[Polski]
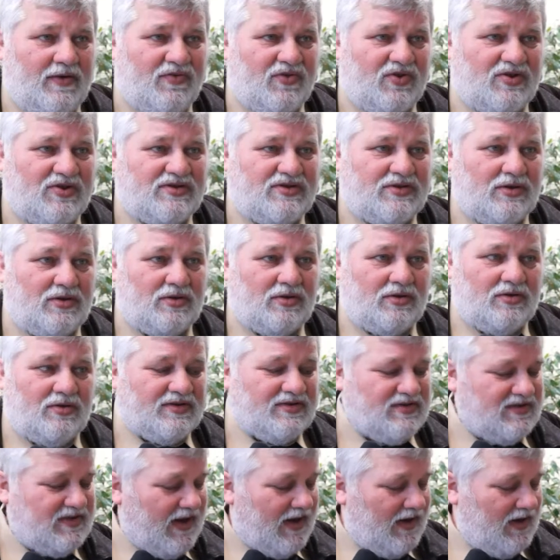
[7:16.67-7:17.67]
wszyscy to
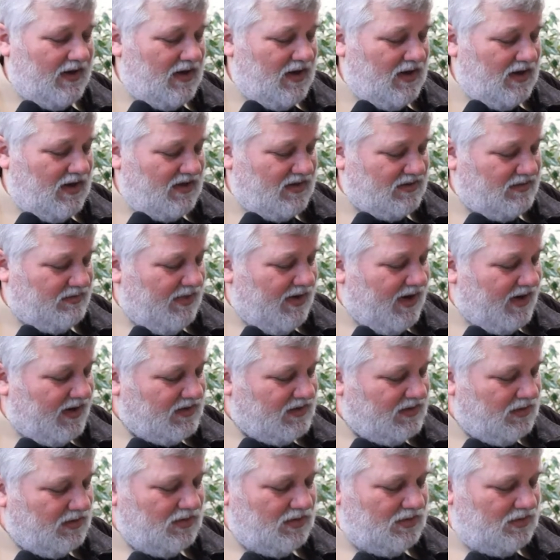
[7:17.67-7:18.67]
dostali, jest
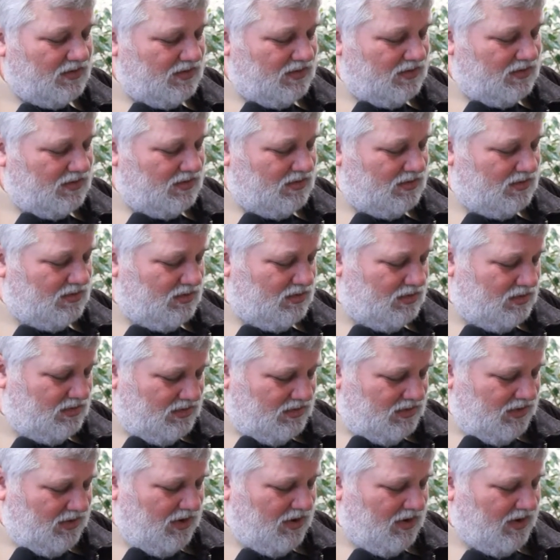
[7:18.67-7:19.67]
bardzo e,
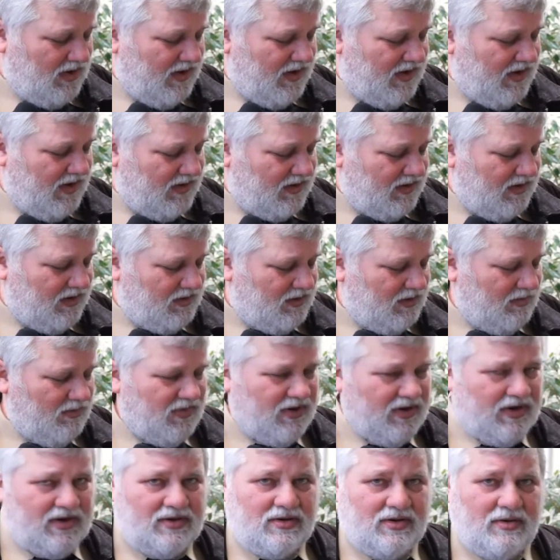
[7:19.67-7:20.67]
droga jak na tą
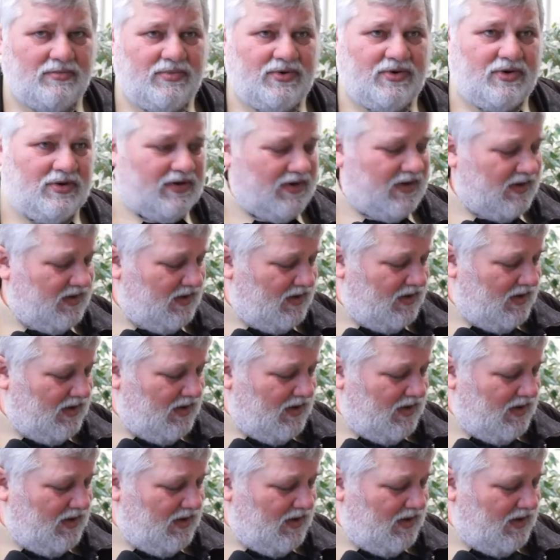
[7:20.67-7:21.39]
monetę, bo ona,